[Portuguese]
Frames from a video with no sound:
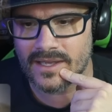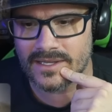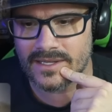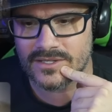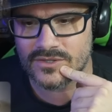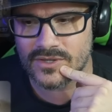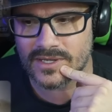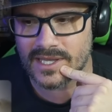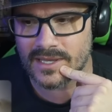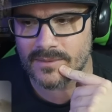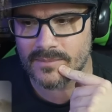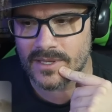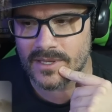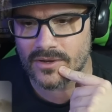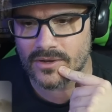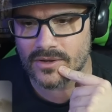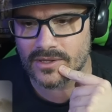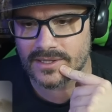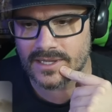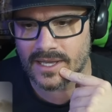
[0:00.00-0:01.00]
Isso aqui é
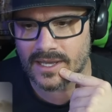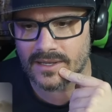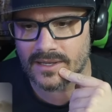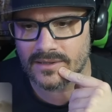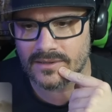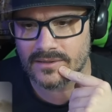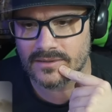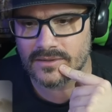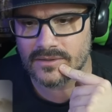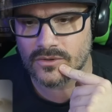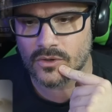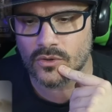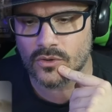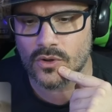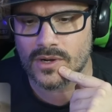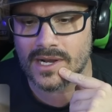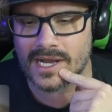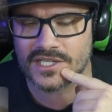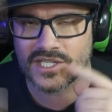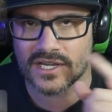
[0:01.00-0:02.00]
BO, tá?
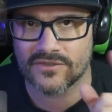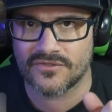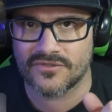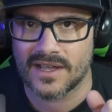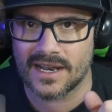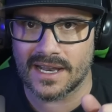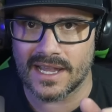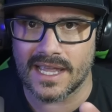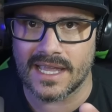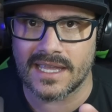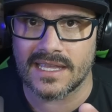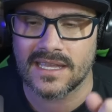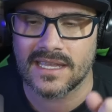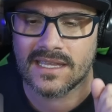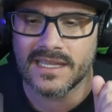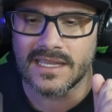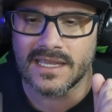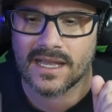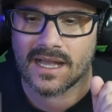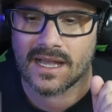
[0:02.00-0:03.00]
Colocar já falei
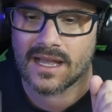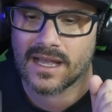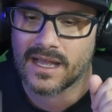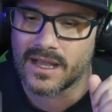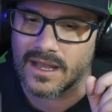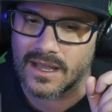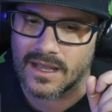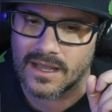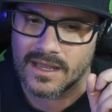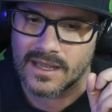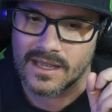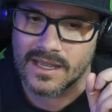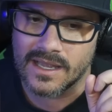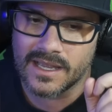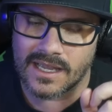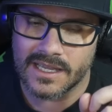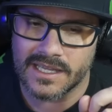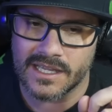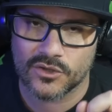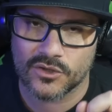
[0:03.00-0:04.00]
e a,
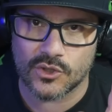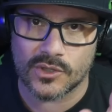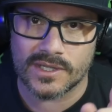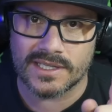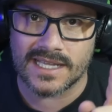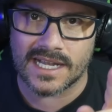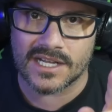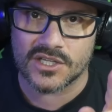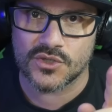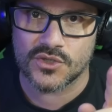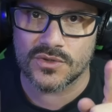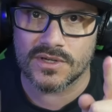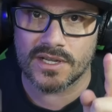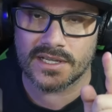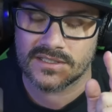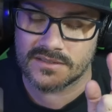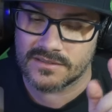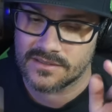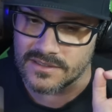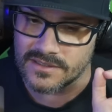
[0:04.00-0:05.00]
e a
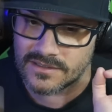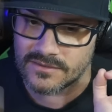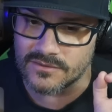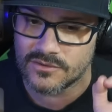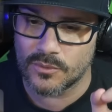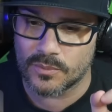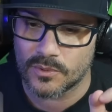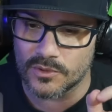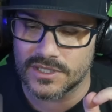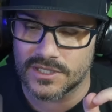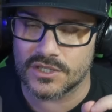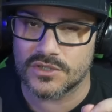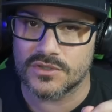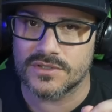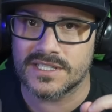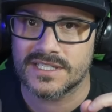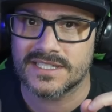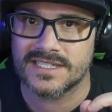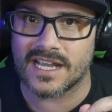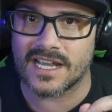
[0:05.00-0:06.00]
autoridade do Poder
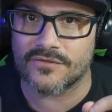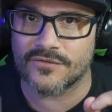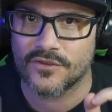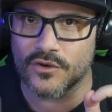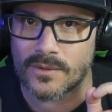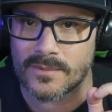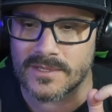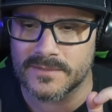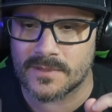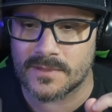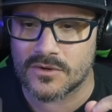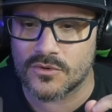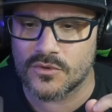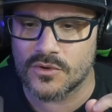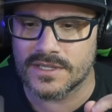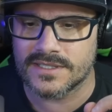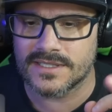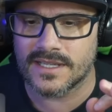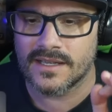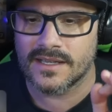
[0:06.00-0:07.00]
Judiciário falou a mesma
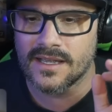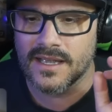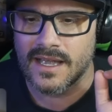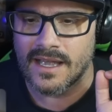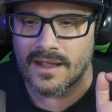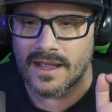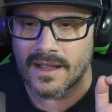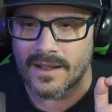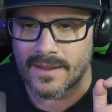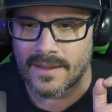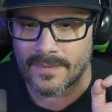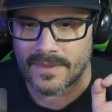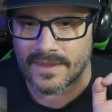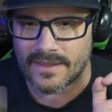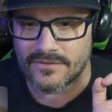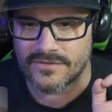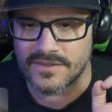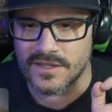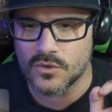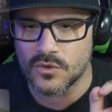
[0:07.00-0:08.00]
coisa.
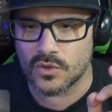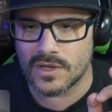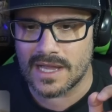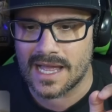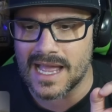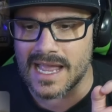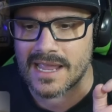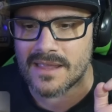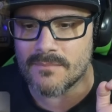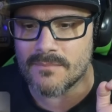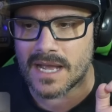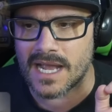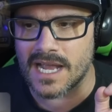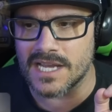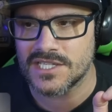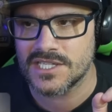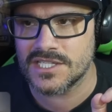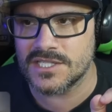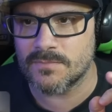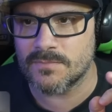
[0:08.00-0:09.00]
Vincular a
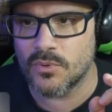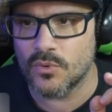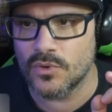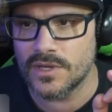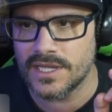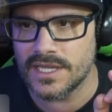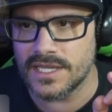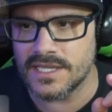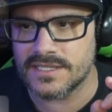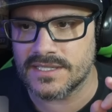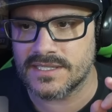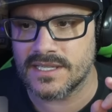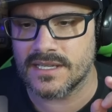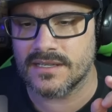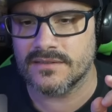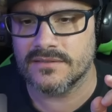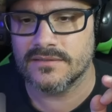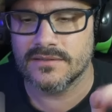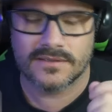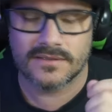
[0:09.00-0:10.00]
imagem de polícia,